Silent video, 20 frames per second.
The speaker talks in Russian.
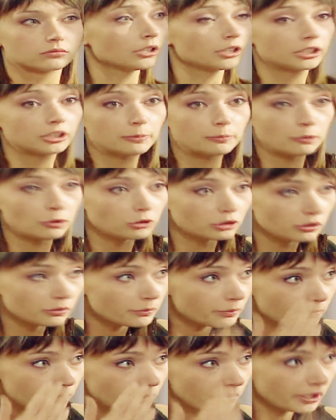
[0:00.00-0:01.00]
Да это
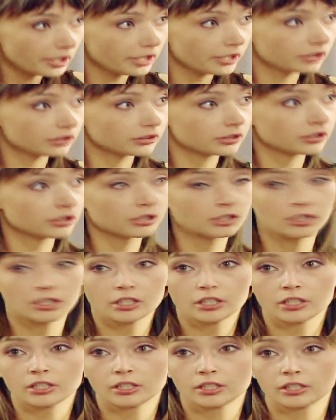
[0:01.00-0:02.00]
полный
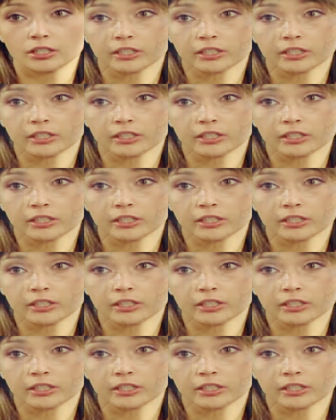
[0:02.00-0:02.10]
Ай-яй-яй.